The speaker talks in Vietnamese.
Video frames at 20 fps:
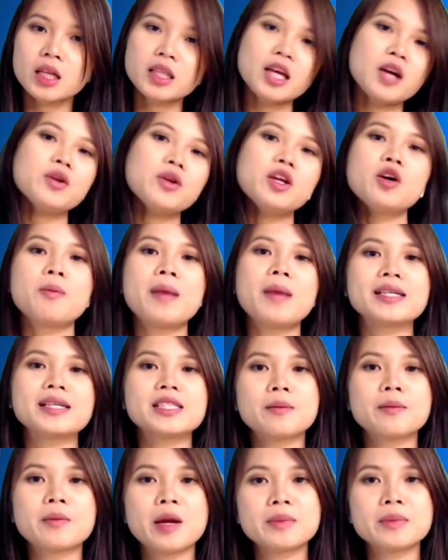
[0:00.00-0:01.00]
Theo Điều
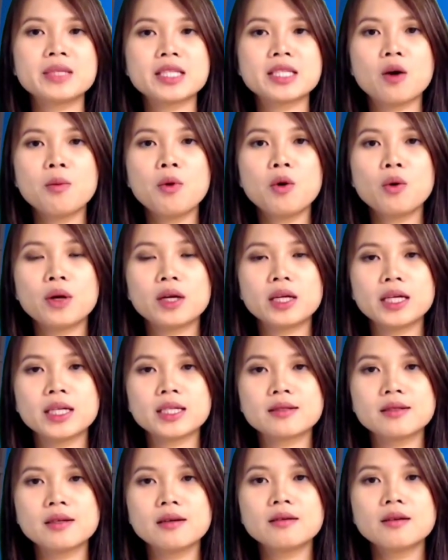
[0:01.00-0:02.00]
356 Bộ Luật
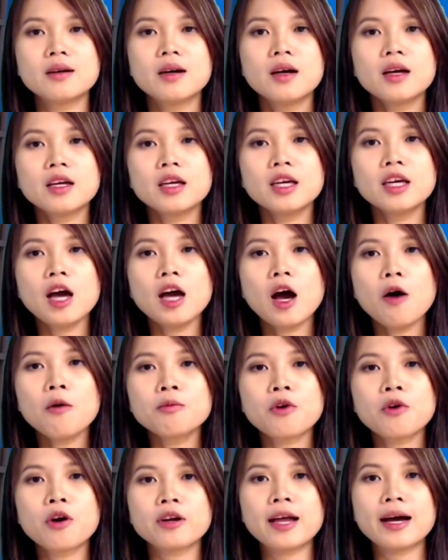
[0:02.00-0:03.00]
Hình sự, khi
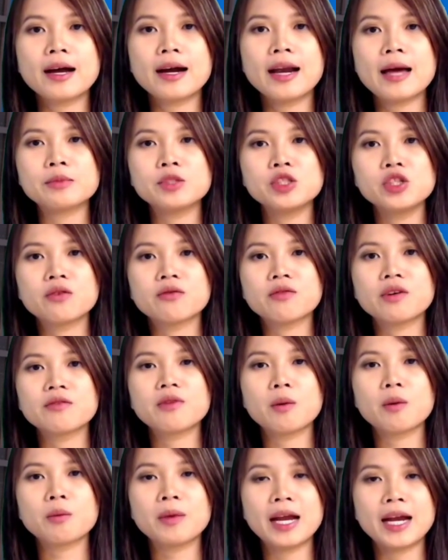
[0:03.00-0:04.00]
ông còn đang làm trưởng văn
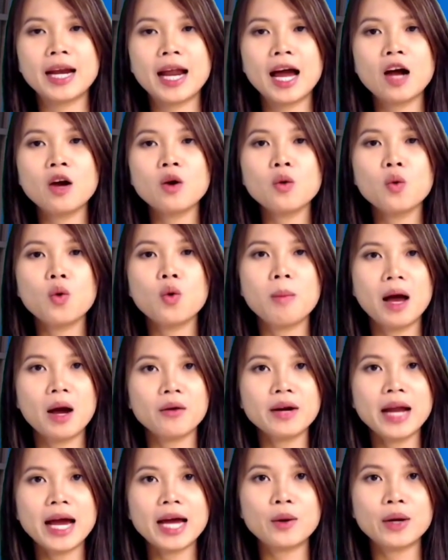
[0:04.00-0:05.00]
phòng Đà Nẵng của báo
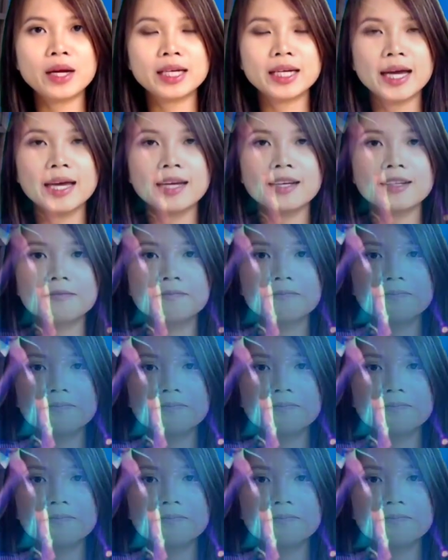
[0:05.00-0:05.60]
Đại đoàn kết.